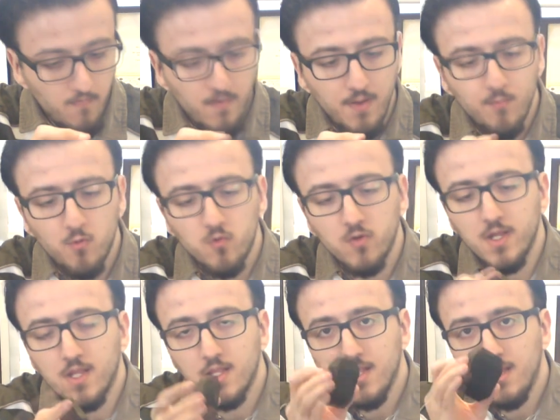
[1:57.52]
ve burada
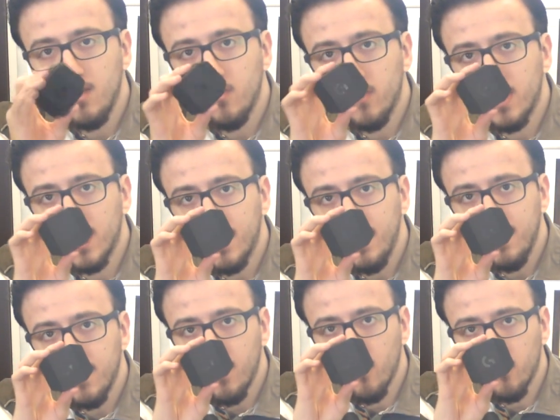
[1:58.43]
ise Logitech'in
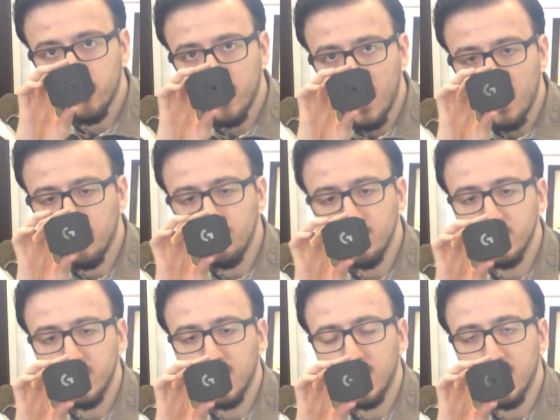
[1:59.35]
yine özel bir
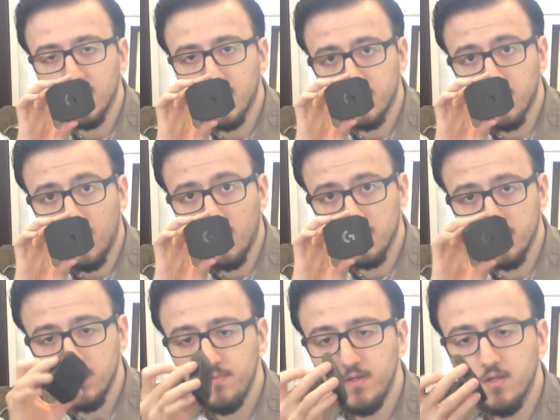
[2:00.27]
şekilde
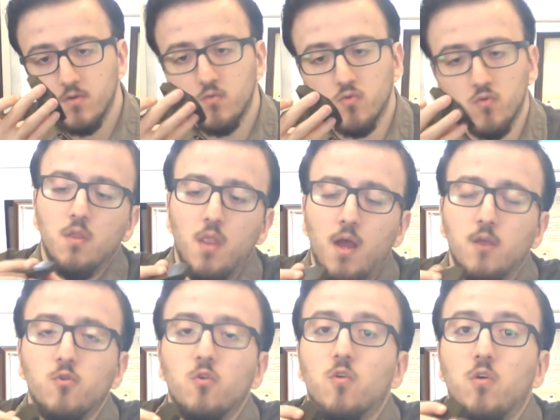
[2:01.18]
tasarladığı bir daha
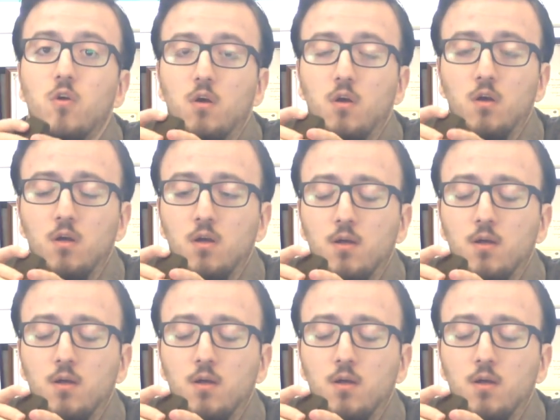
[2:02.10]
çok e,